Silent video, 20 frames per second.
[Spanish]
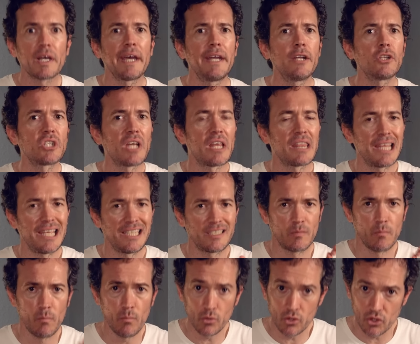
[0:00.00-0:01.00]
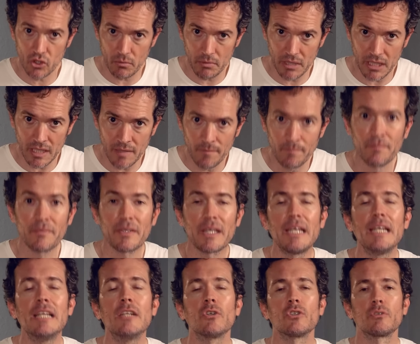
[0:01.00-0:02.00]
que nos hacéis mucho bien
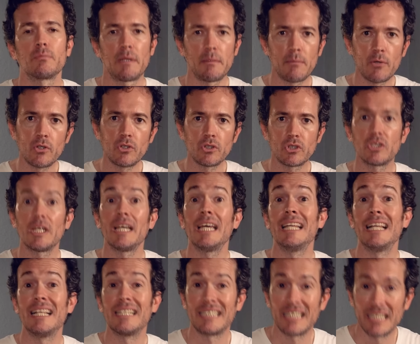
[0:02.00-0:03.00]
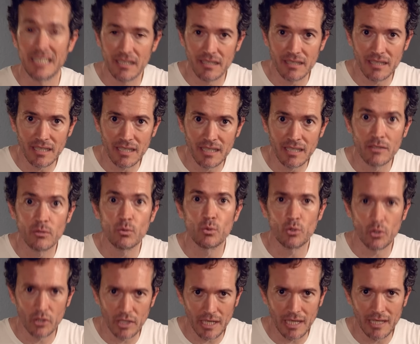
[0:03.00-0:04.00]
y nos vemos en el siguiente
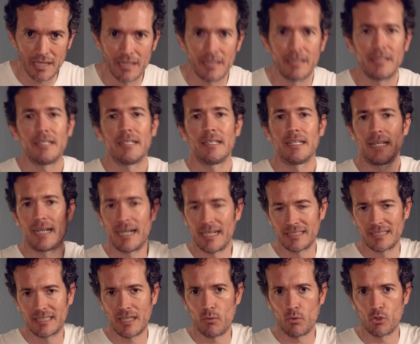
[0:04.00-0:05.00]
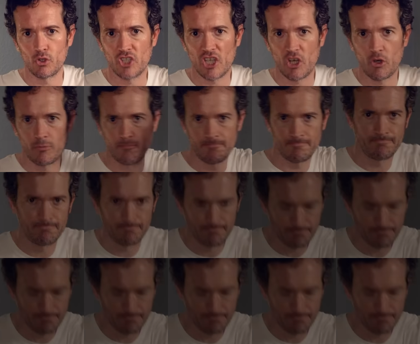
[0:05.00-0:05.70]
tutorial. Hasta luego, chao.